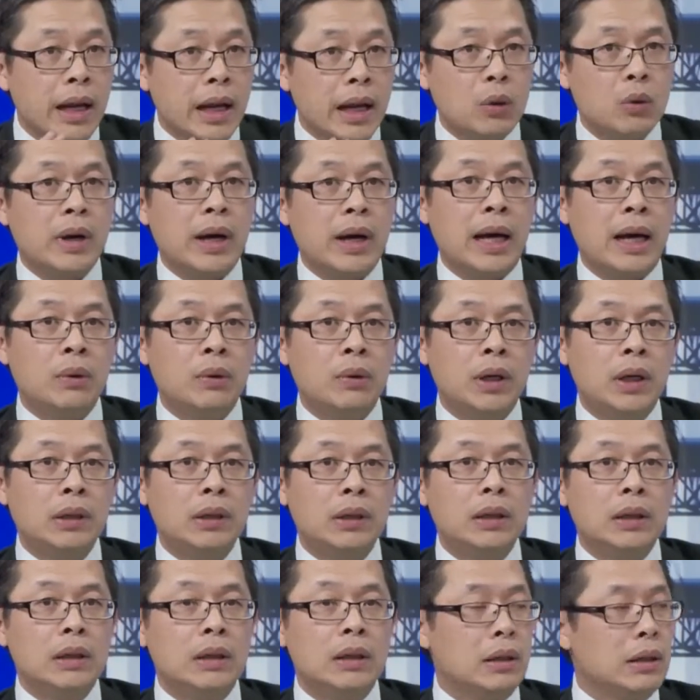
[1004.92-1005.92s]
đều cao hết
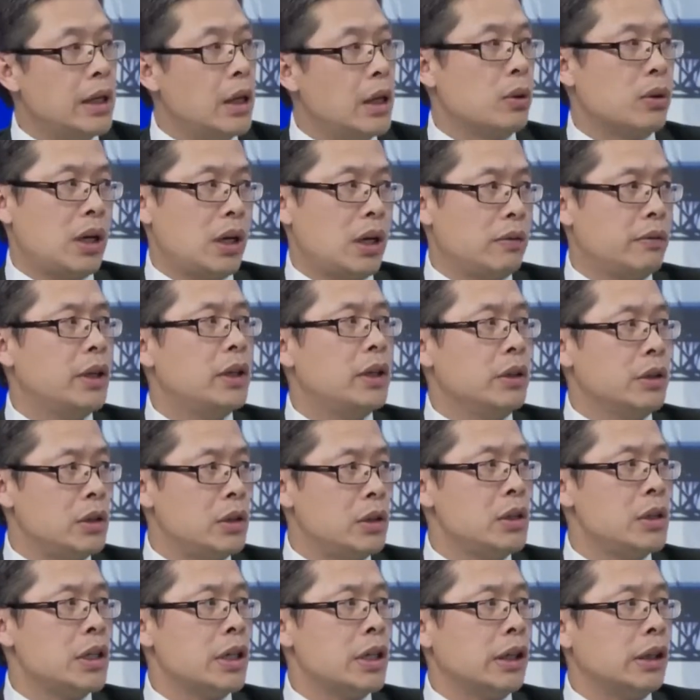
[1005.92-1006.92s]
đều cần phải được
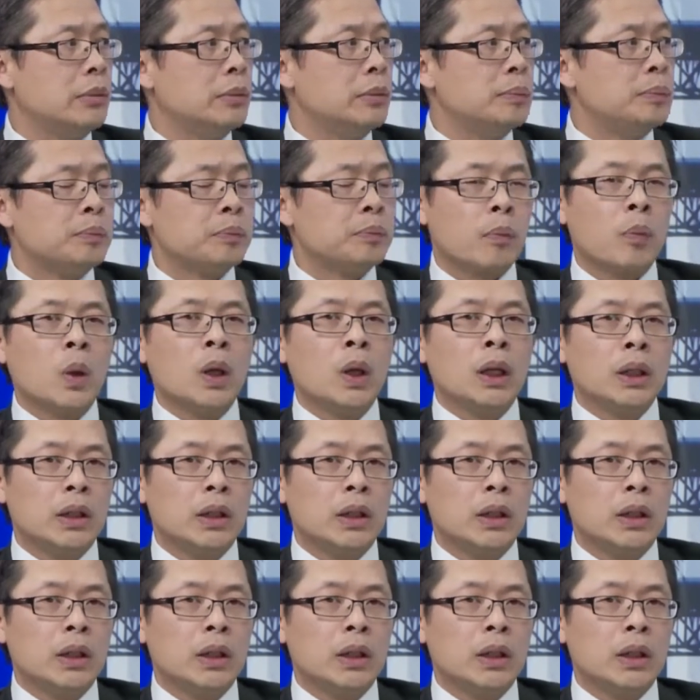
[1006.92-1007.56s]
chữa trị ừ.